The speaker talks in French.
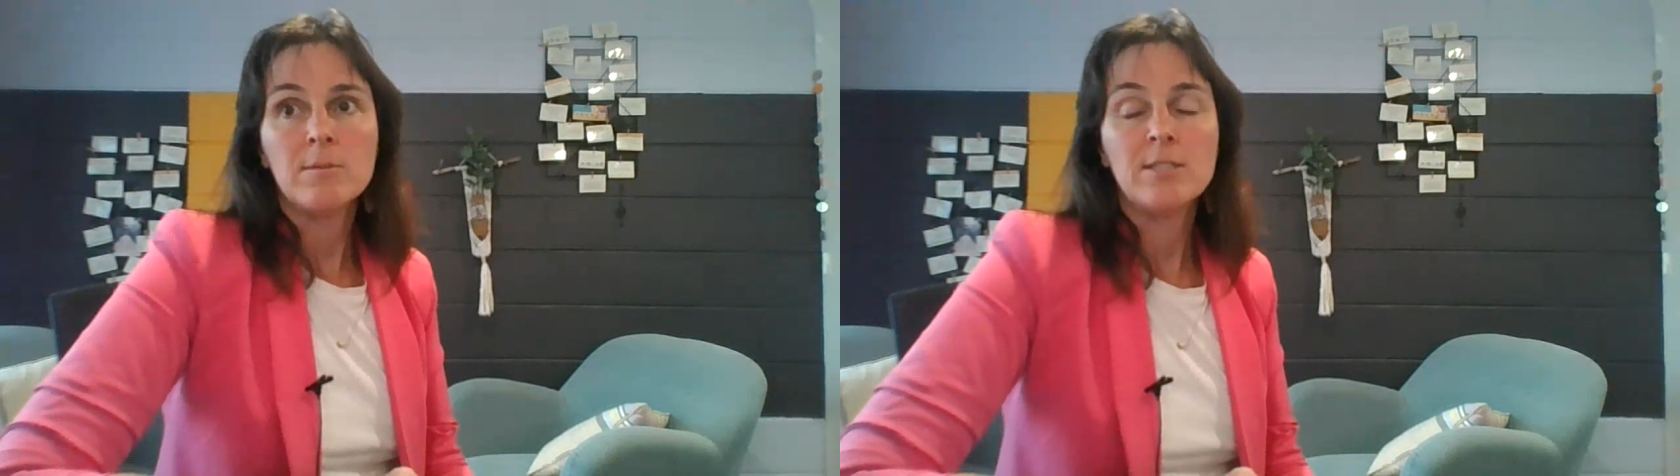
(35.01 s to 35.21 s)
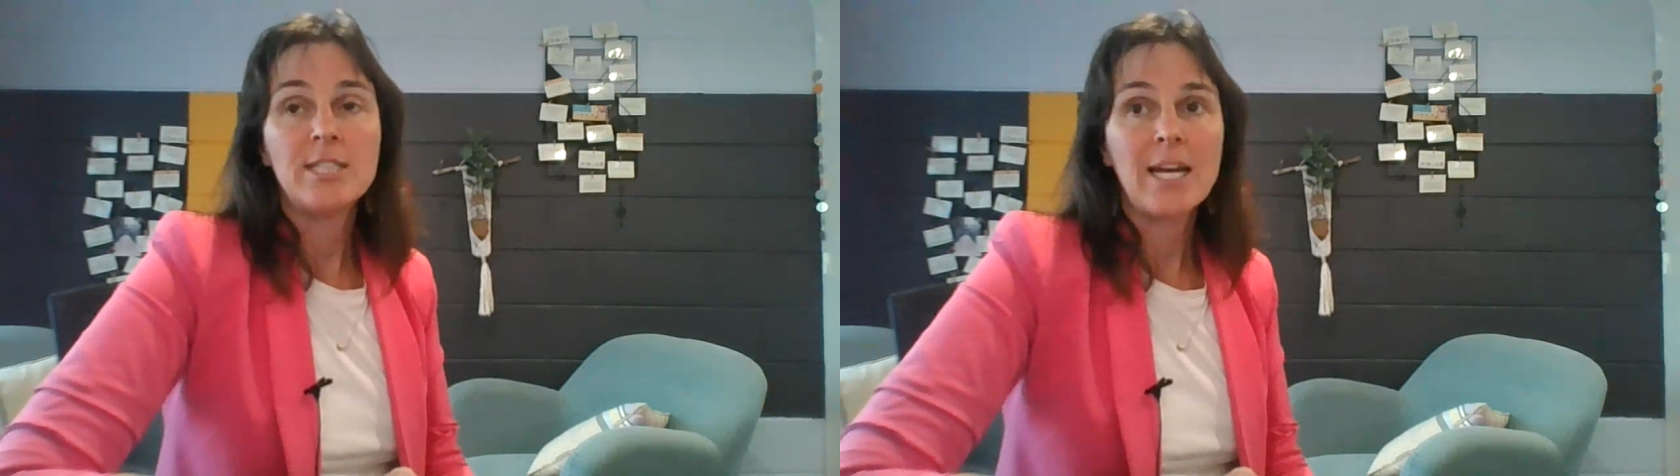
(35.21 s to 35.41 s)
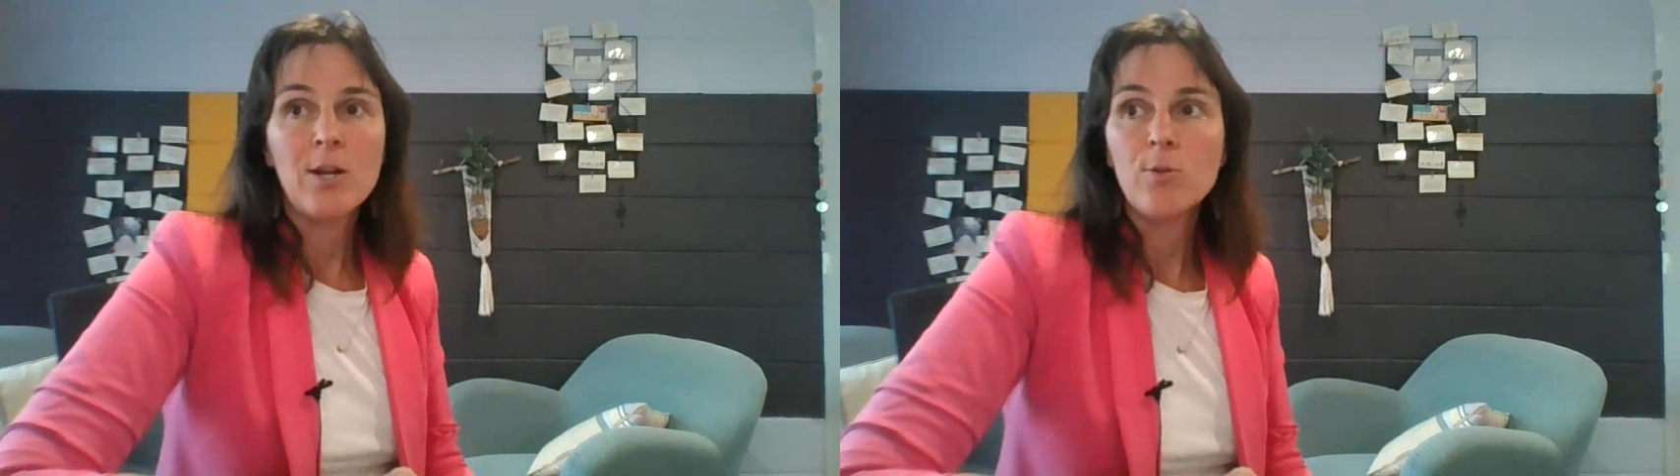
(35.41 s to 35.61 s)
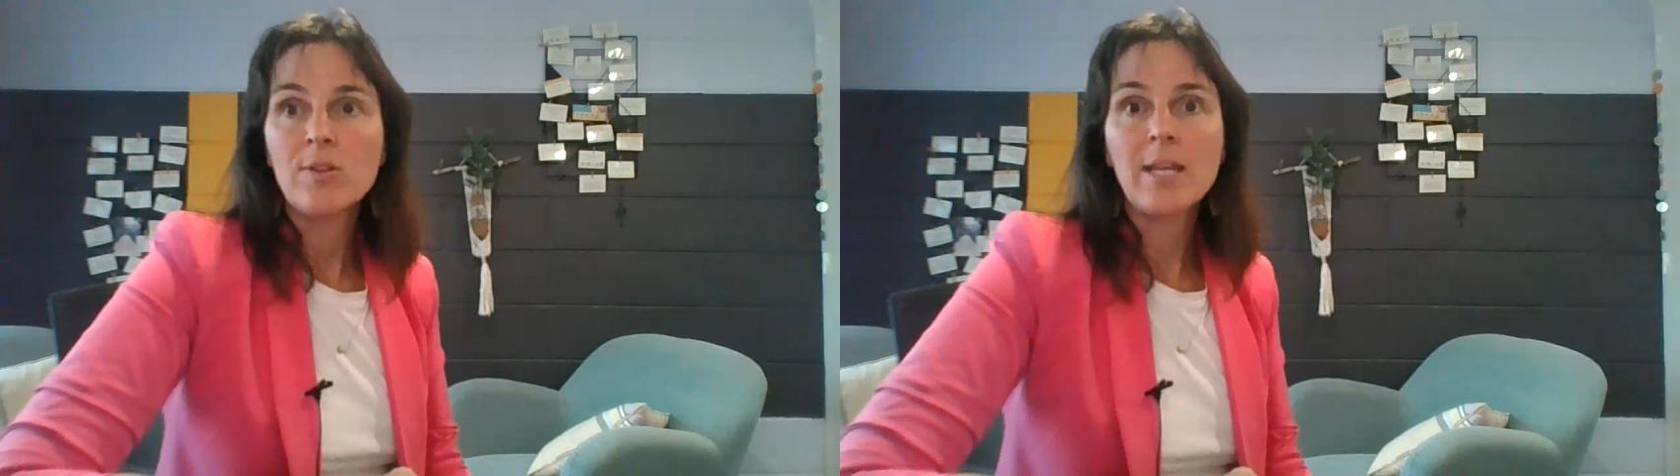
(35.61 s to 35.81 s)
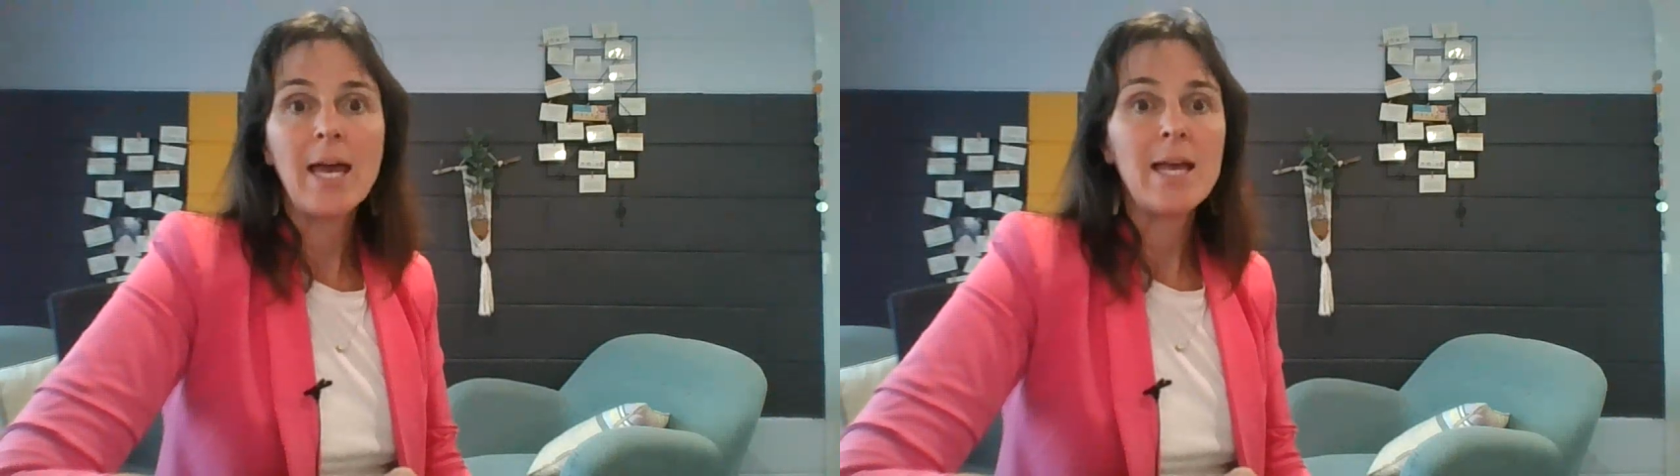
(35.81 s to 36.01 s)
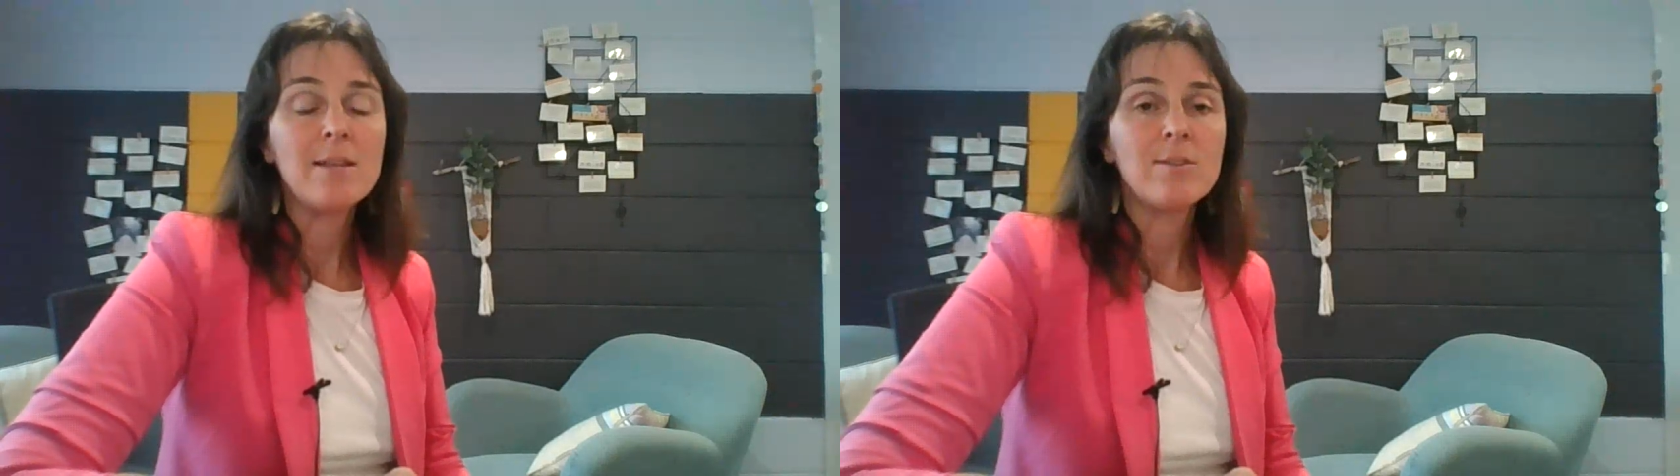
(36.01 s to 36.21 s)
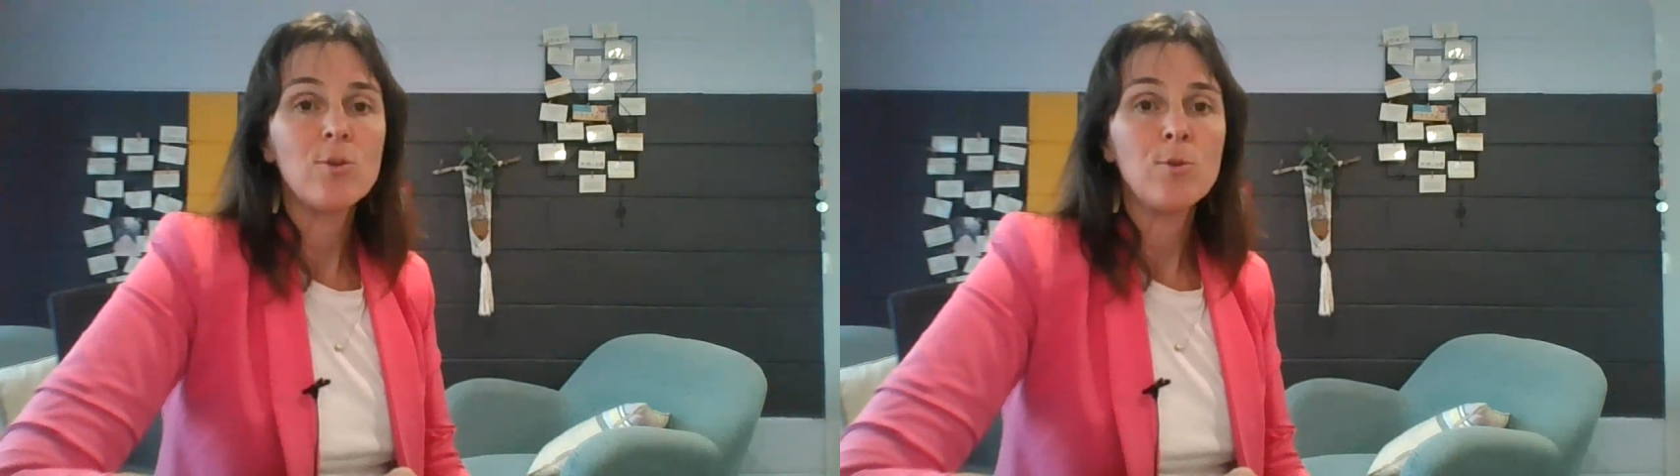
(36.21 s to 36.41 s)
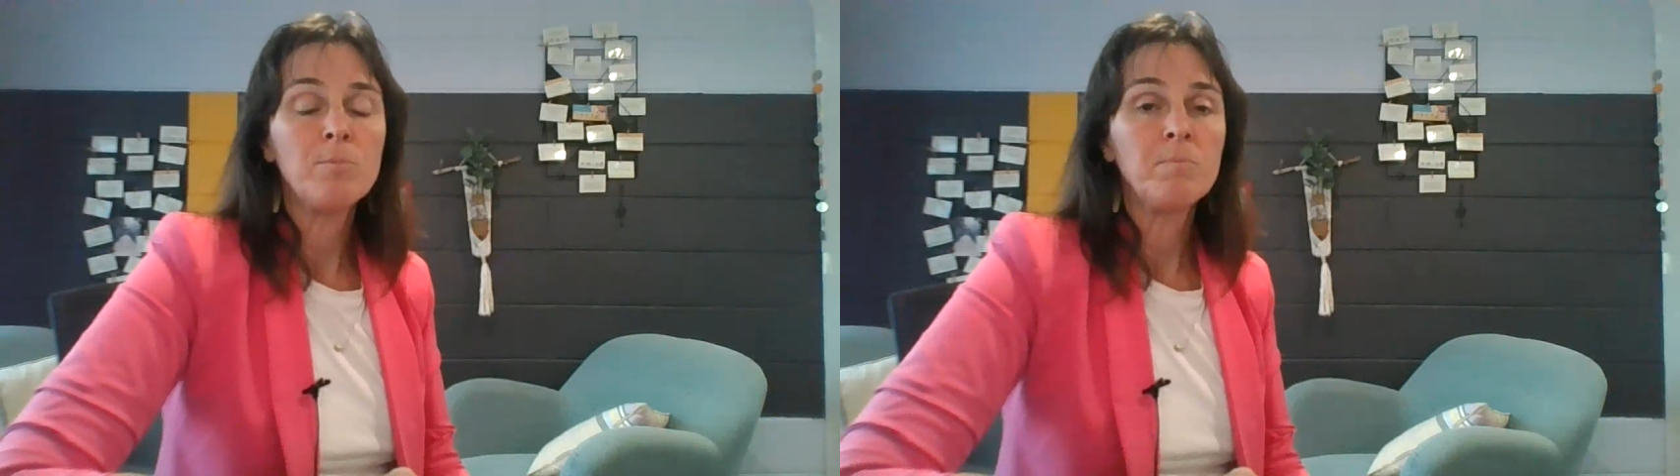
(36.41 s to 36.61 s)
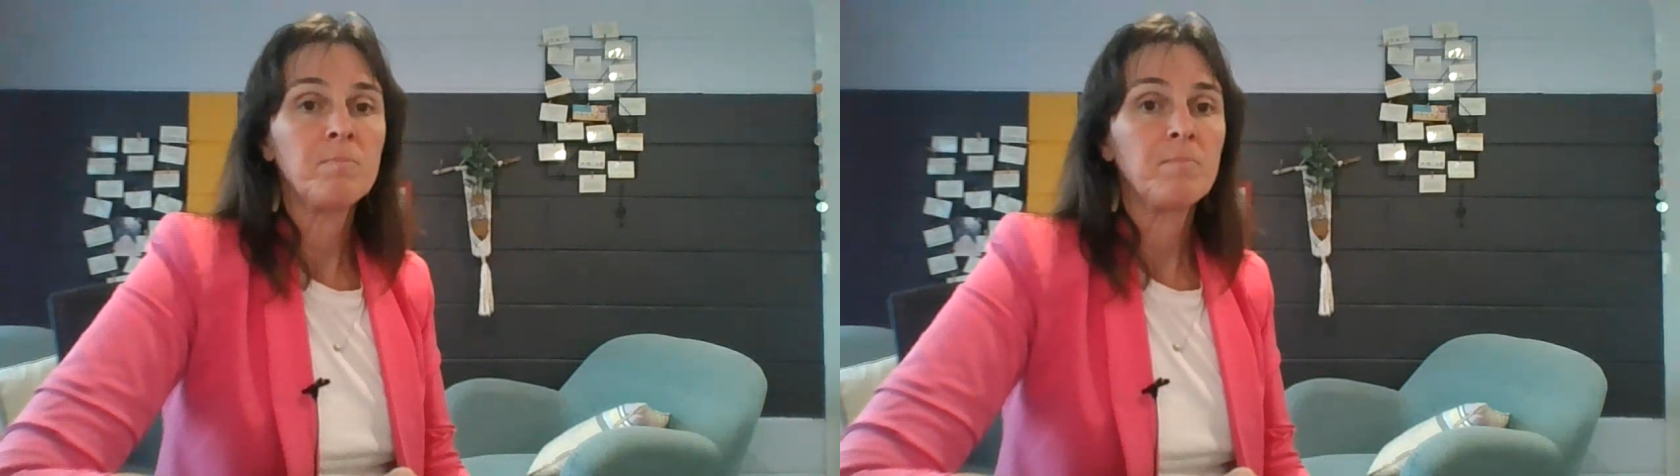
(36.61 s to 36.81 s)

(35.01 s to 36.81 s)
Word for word: gérer le stress, euh,